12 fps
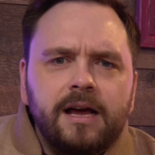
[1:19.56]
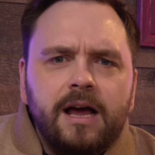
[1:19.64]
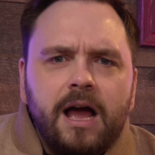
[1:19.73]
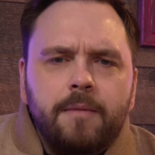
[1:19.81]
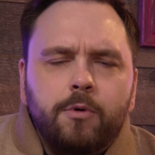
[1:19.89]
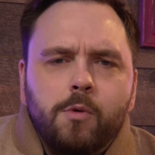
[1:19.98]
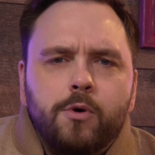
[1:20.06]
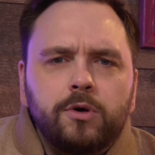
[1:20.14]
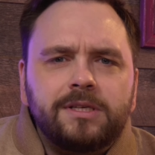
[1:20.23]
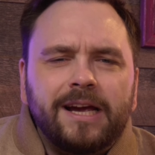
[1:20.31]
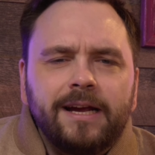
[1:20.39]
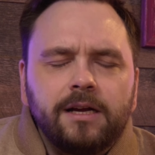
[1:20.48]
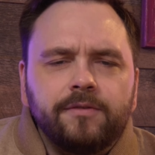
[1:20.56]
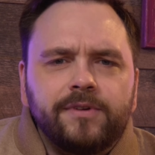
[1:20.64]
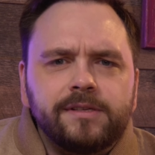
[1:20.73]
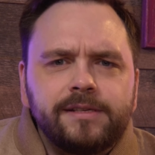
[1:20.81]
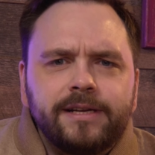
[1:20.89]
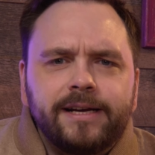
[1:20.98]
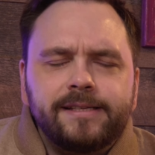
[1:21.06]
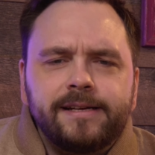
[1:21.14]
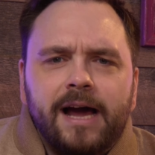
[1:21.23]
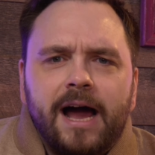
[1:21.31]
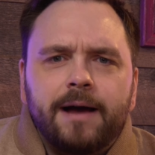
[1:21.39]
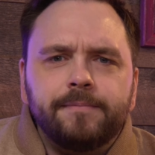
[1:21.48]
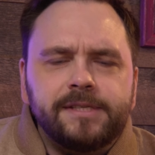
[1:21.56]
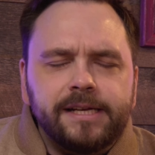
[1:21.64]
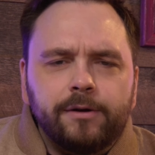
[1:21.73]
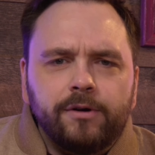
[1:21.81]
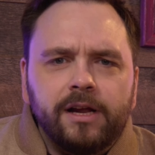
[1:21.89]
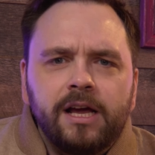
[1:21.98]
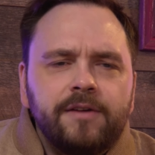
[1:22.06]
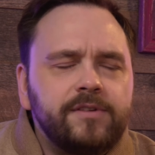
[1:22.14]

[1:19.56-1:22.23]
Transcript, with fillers: äh, apropos trinken, wir sind ja jetzt in der Abendsendung, ne?